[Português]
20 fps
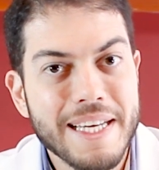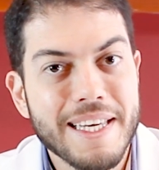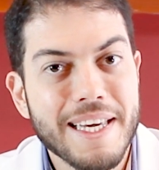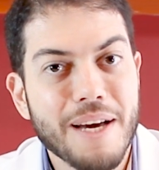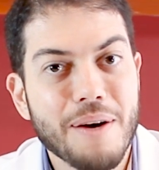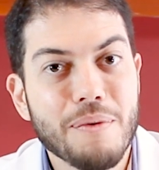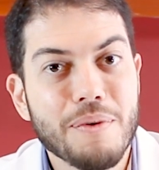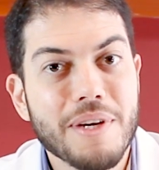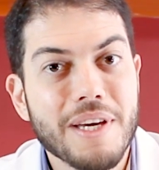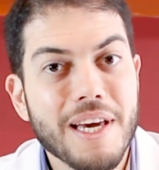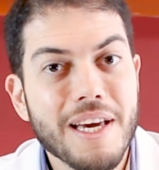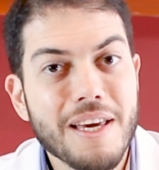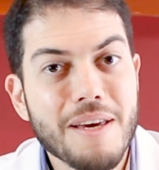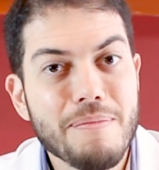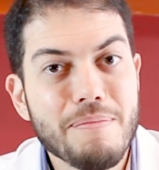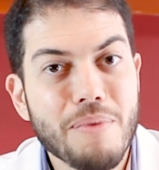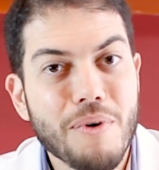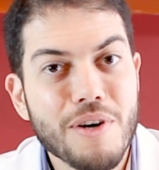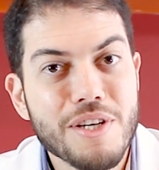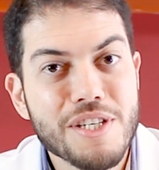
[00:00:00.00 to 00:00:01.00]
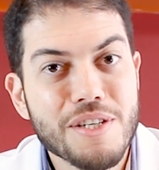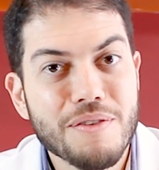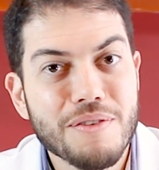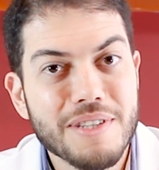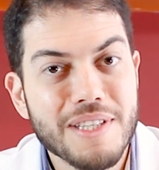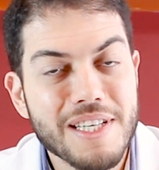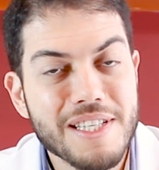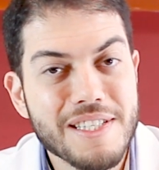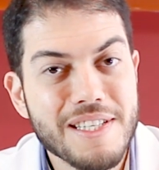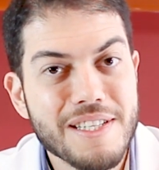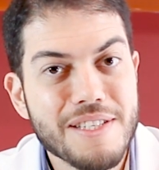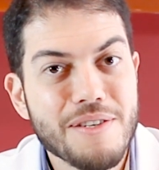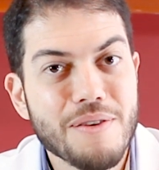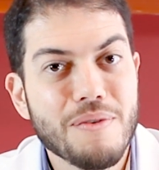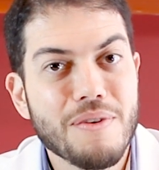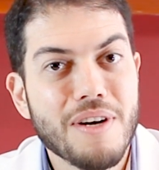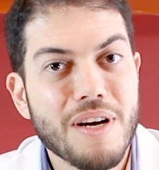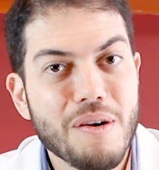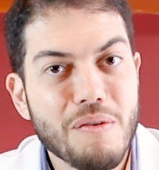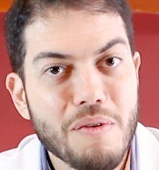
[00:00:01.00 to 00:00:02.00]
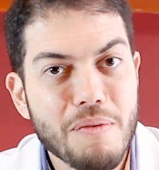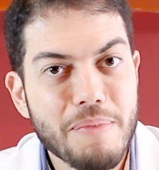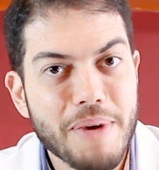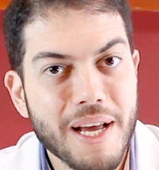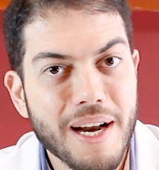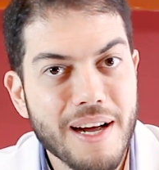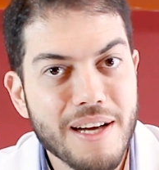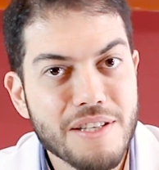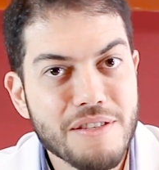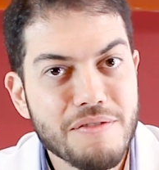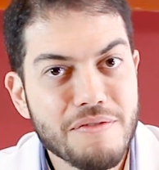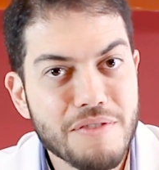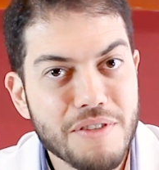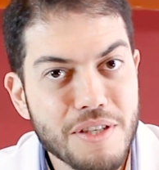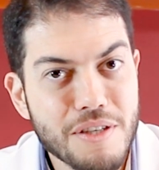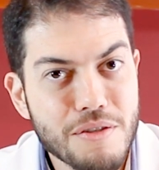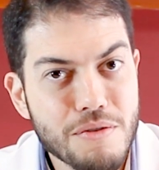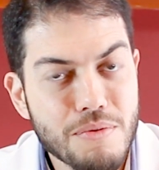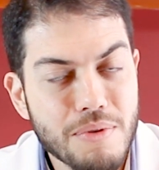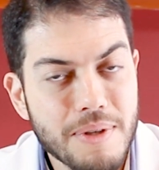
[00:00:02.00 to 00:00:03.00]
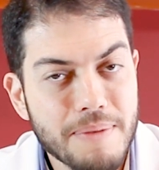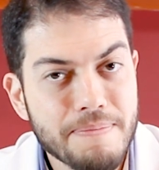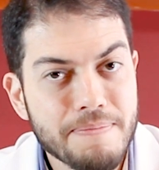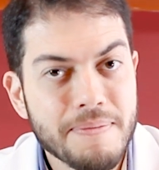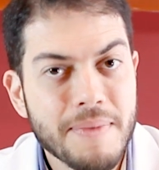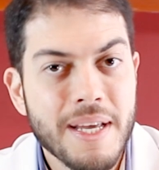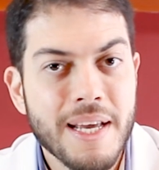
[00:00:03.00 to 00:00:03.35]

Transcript: que é o que, que pode acontecer se eu não operar de fístula.